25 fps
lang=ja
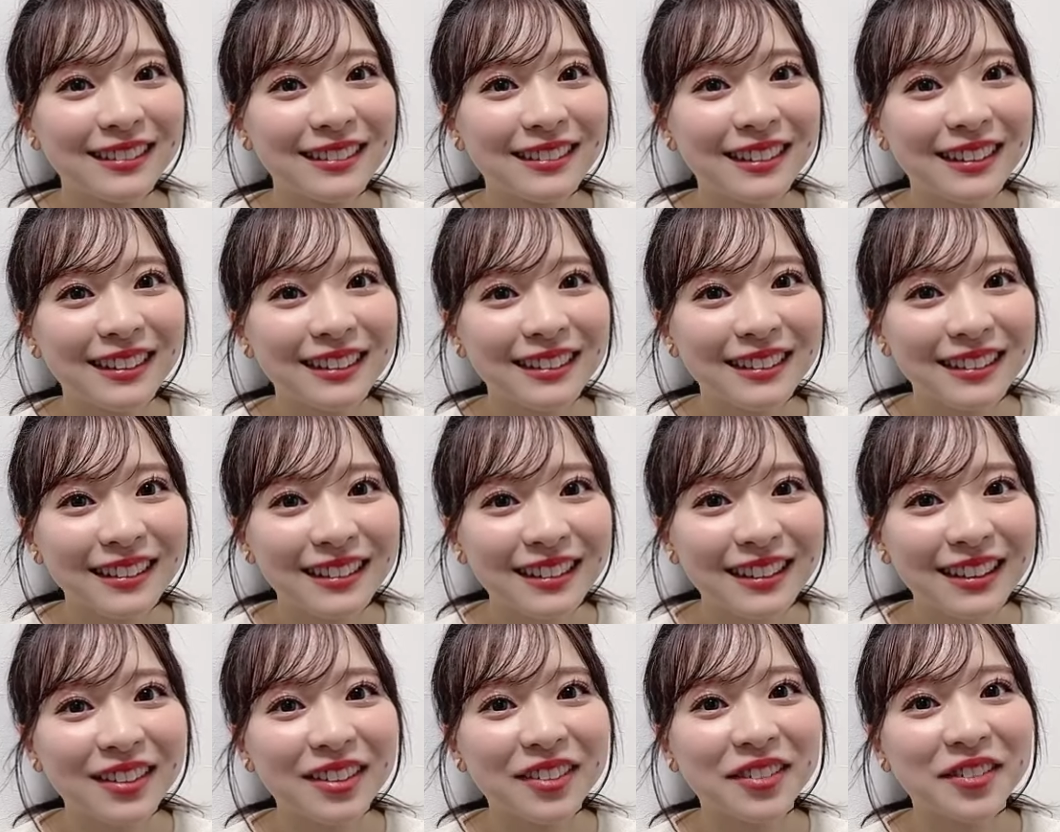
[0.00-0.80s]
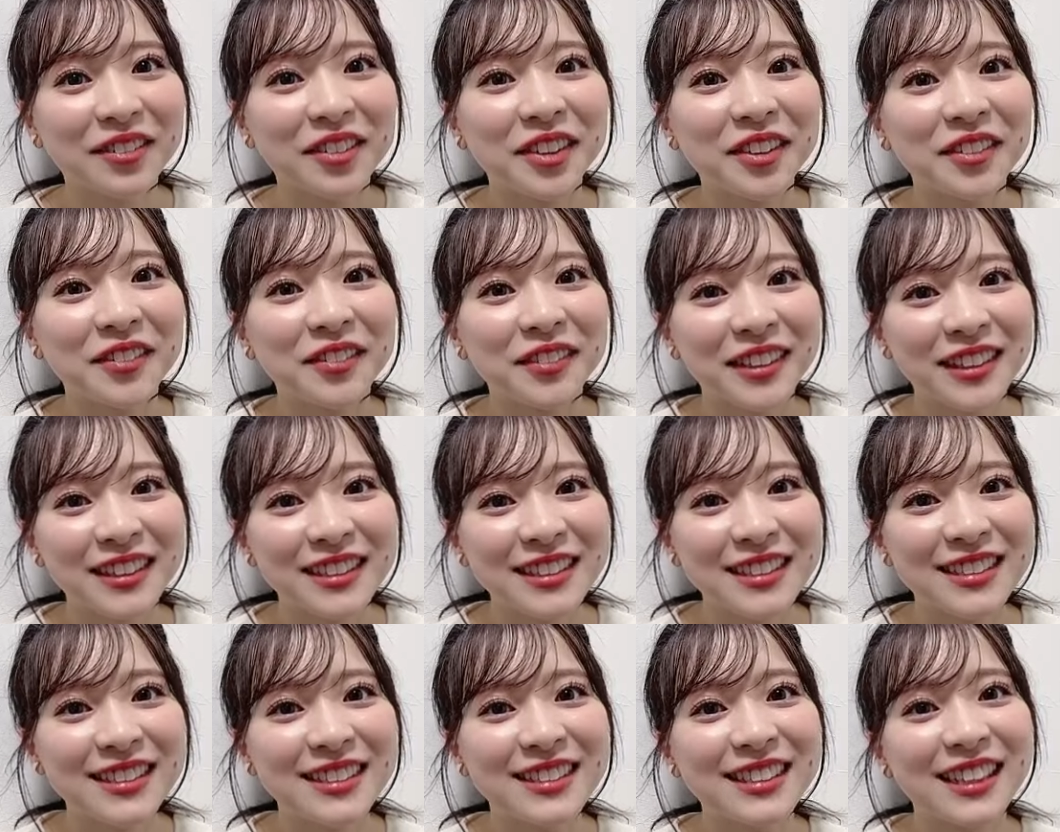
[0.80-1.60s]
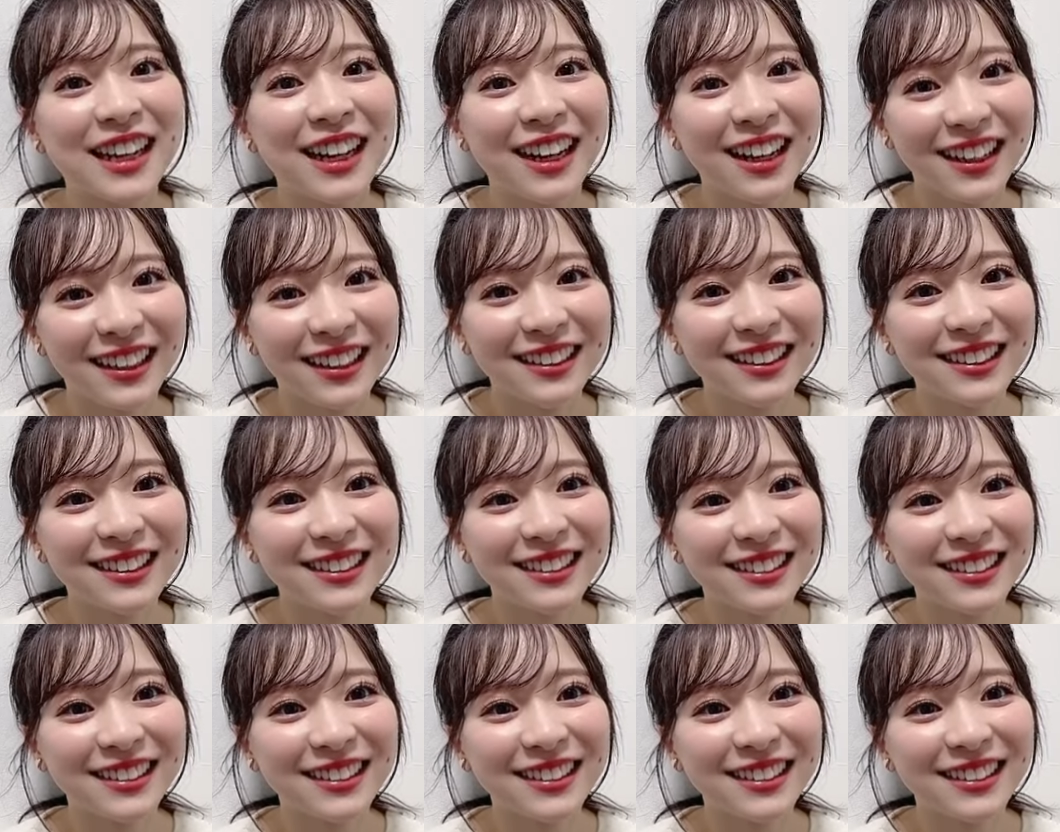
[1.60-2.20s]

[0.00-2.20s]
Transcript: なっって思いますはい